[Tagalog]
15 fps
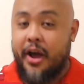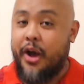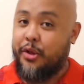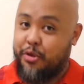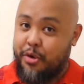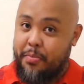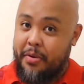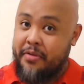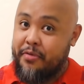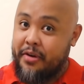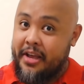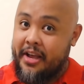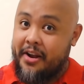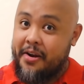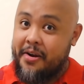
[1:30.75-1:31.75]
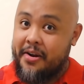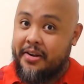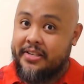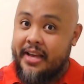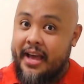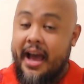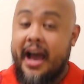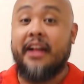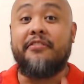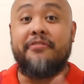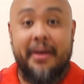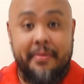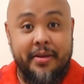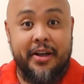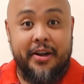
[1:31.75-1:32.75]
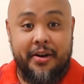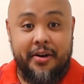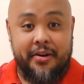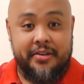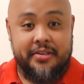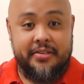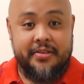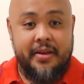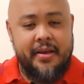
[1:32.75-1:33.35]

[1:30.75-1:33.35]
ang 2.4 GHz at 5 GHz.